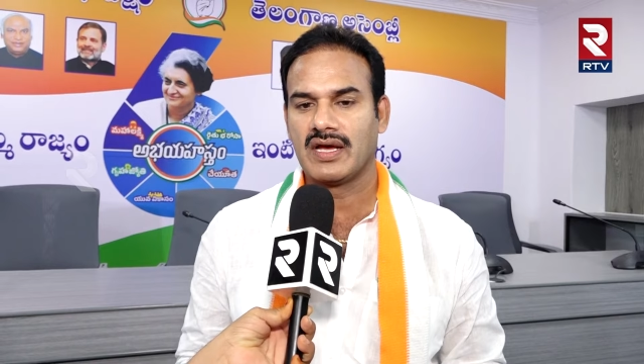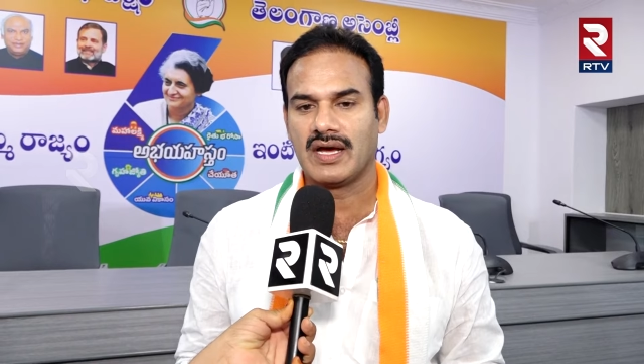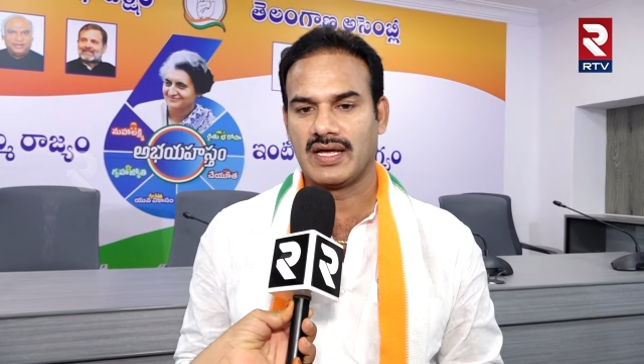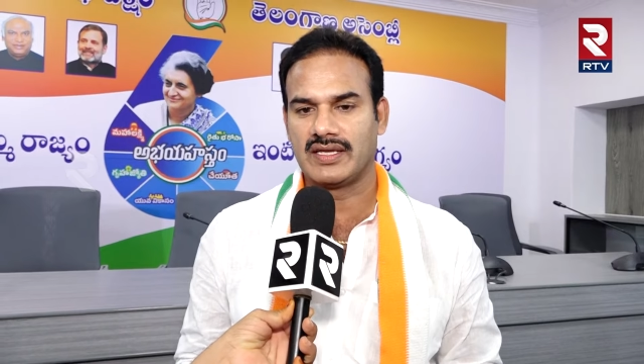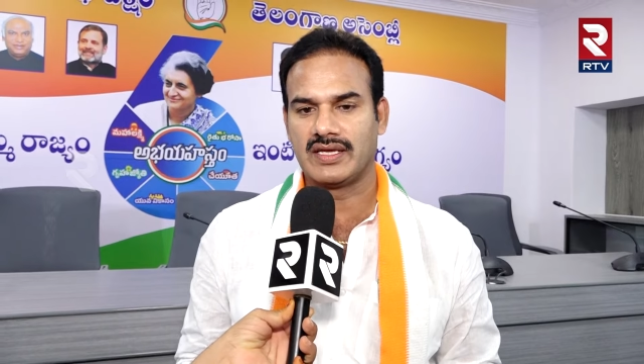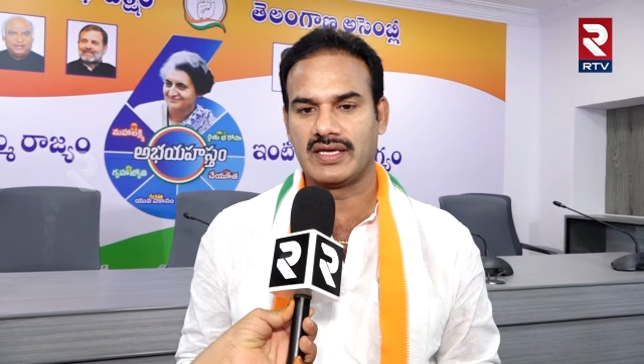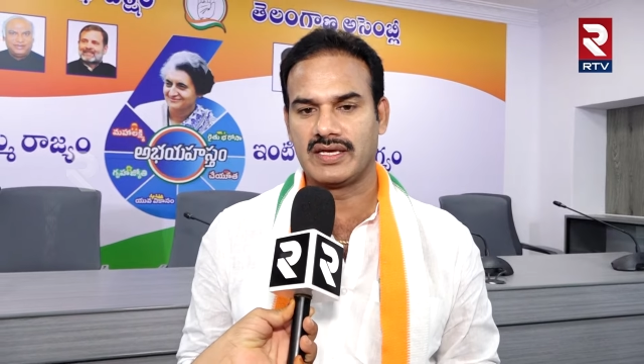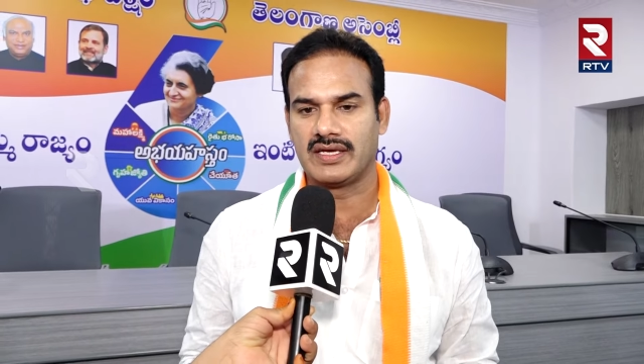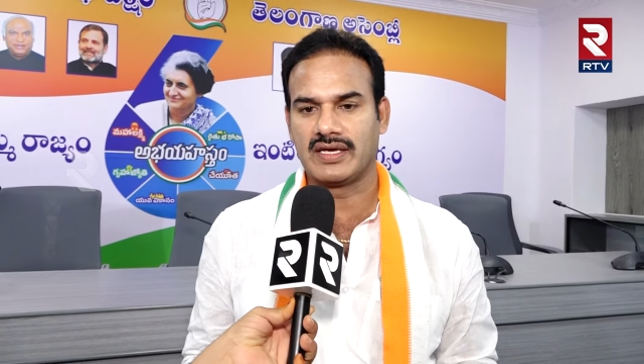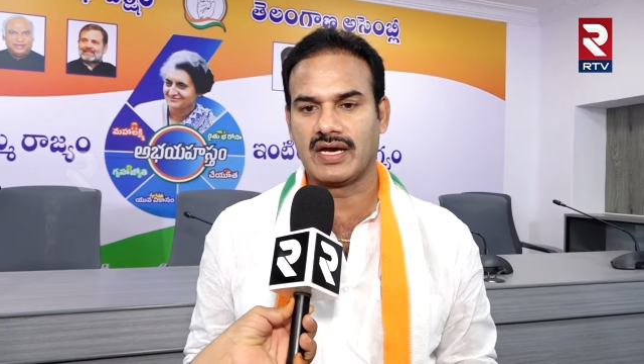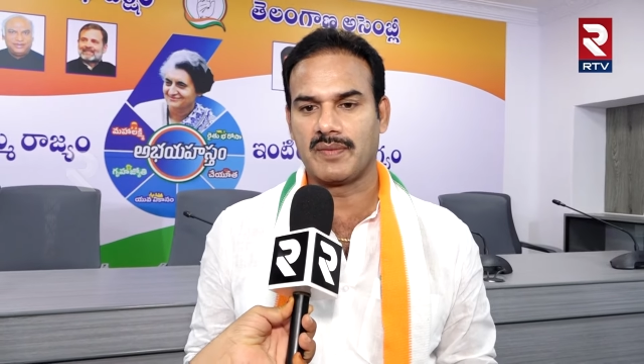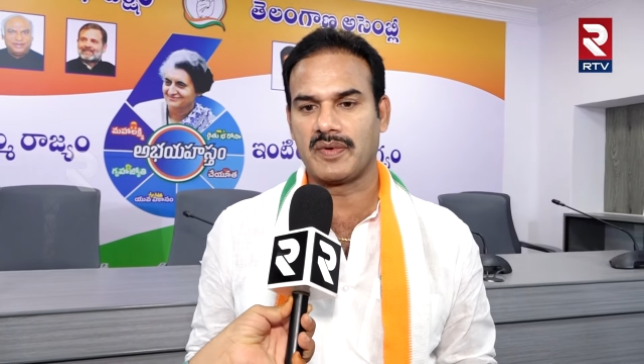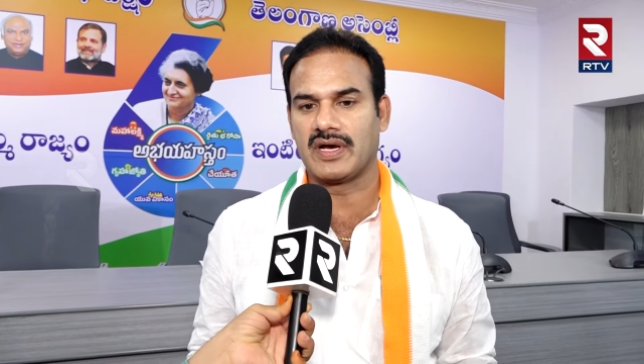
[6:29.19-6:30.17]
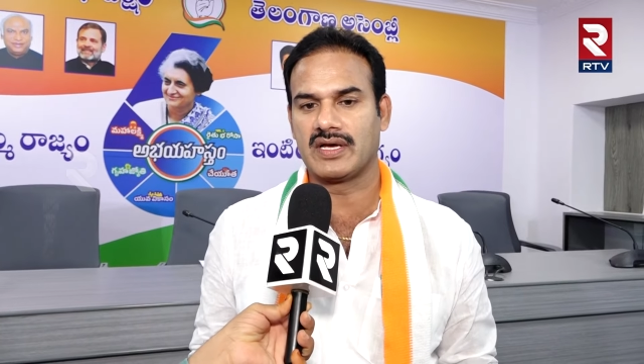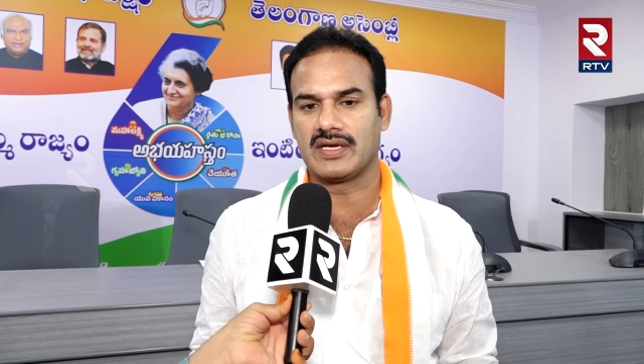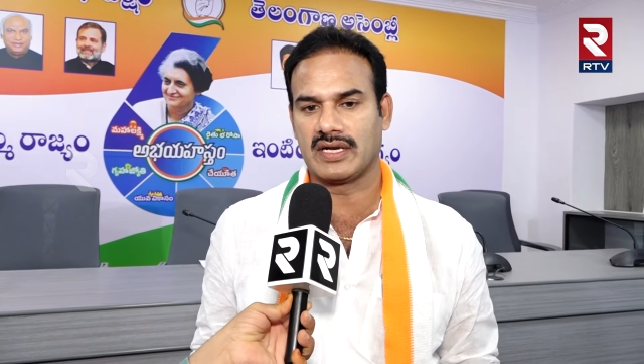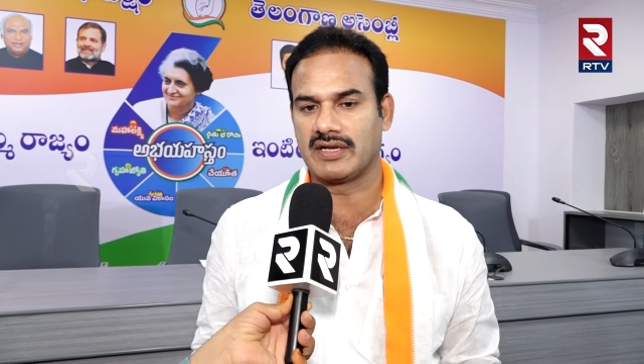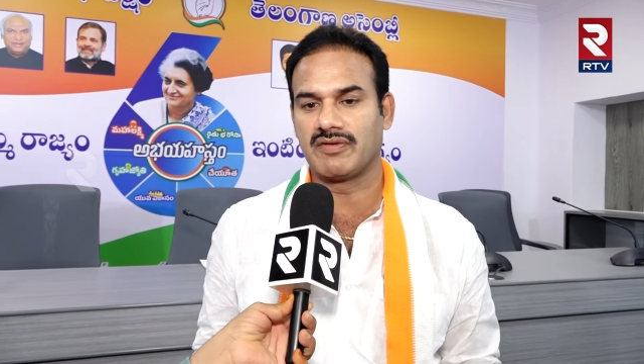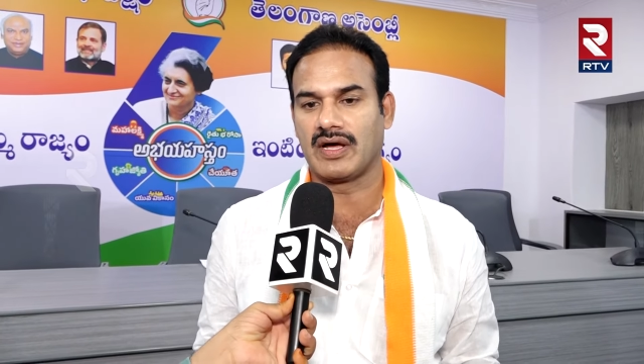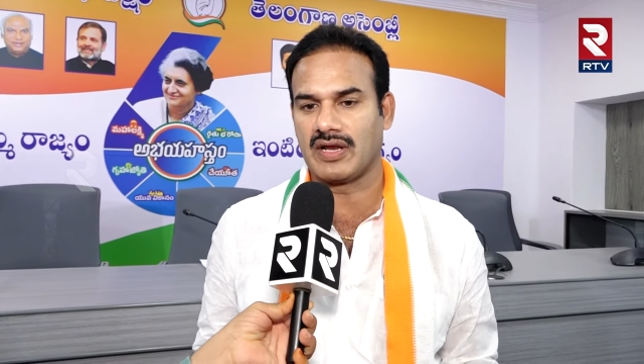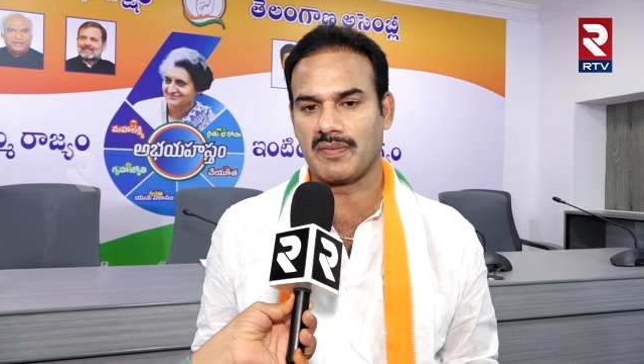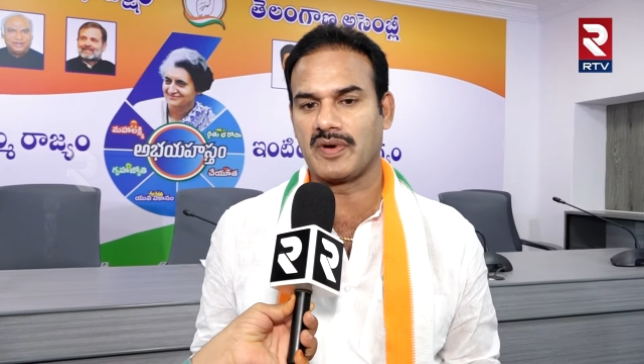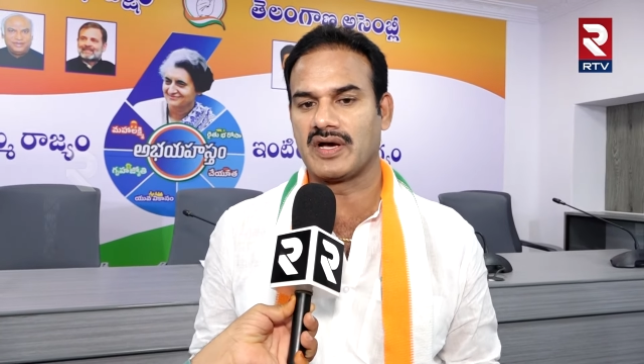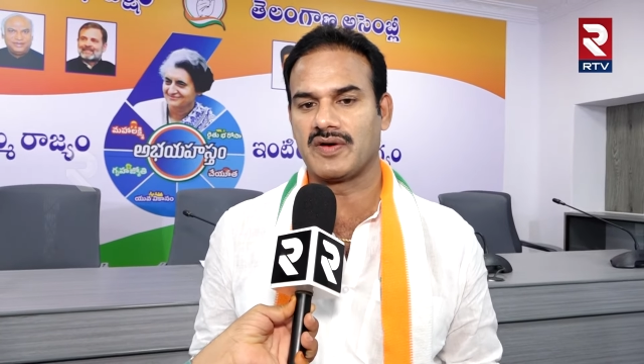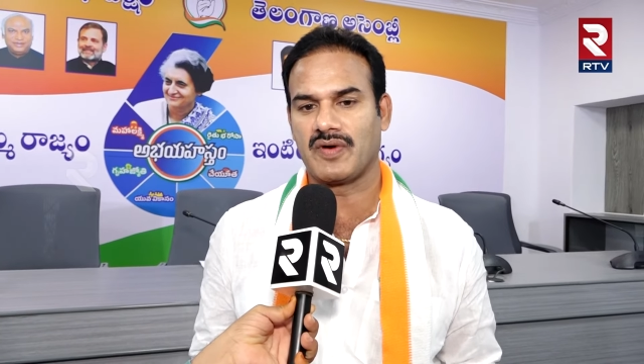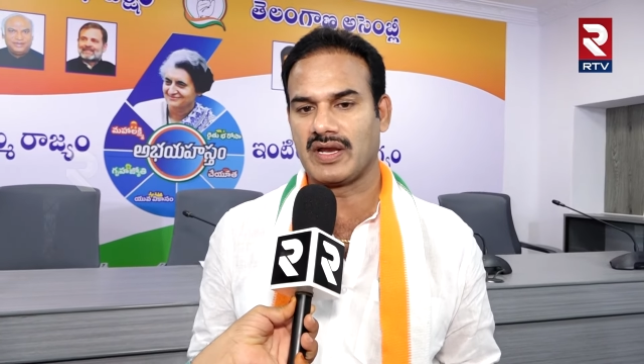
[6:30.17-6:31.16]
అది అపా అంటే వారి అపా
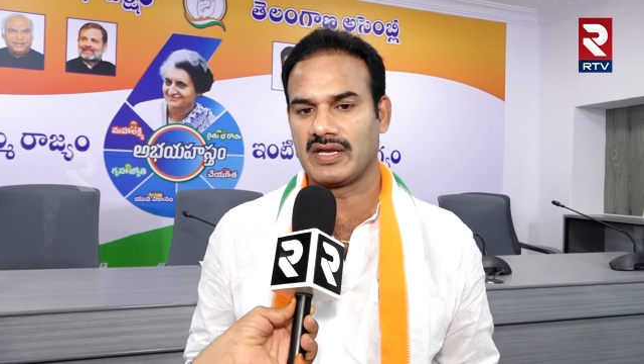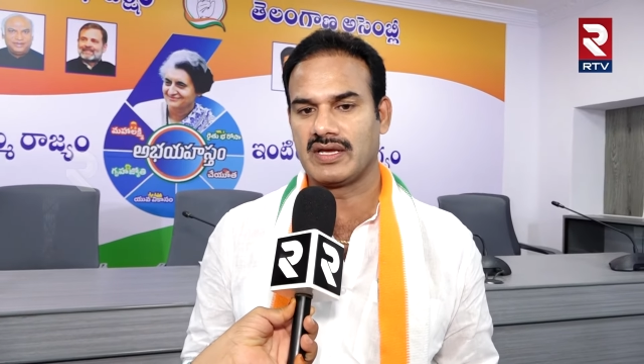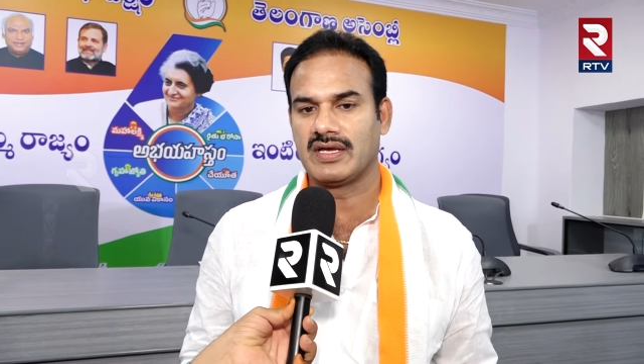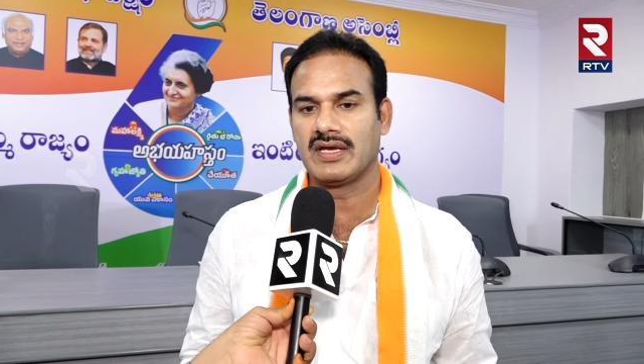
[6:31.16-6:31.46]
వారి